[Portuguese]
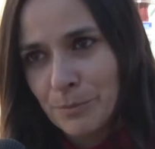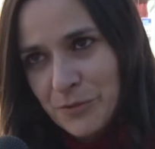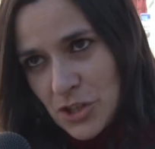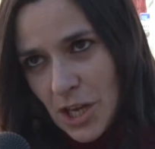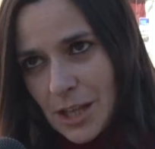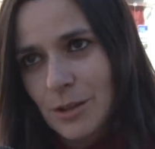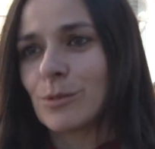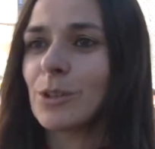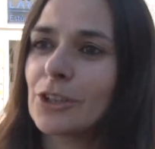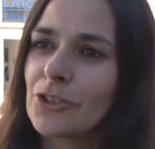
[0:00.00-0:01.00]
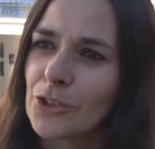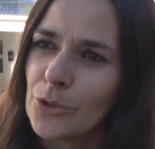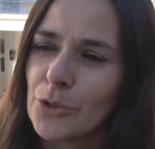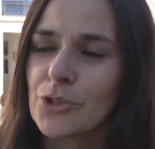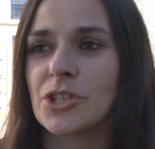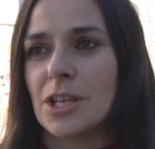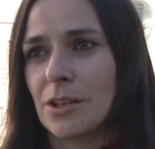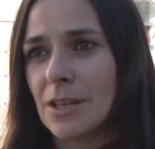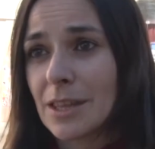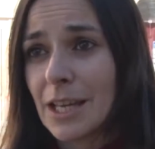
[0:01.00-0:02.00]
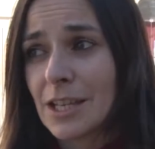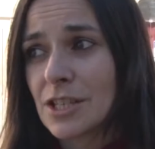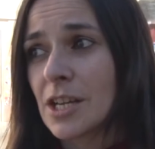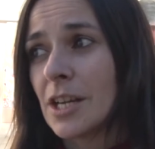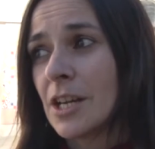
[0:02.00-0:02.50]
fechado entre hoje e dia 10,